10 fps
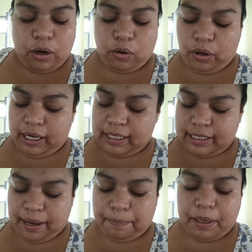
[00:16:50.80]
con
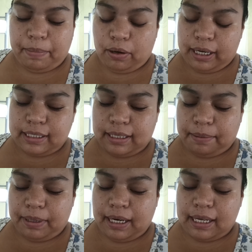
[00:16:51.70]
esa. Primero que se
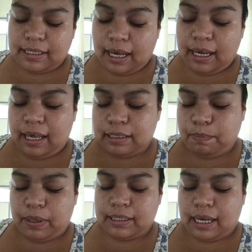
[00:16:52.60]
termine esa y ya
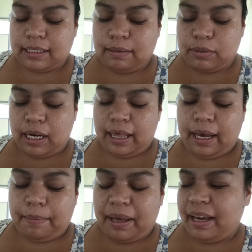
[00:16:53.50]
después hacemos la de
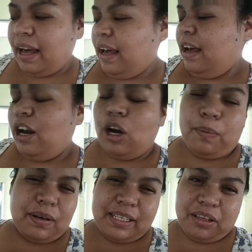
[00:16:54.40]
jamaica. Lo
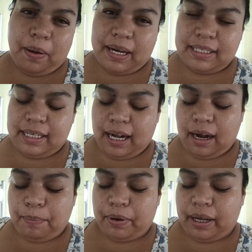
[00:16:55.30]
bueno es que todavía ni
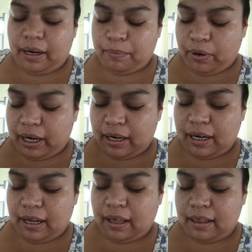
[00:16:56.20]
siquiera la ponía a remojar
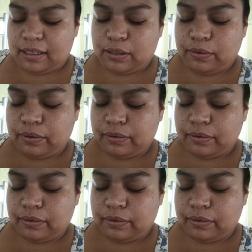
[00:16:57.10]
ni nada de eso.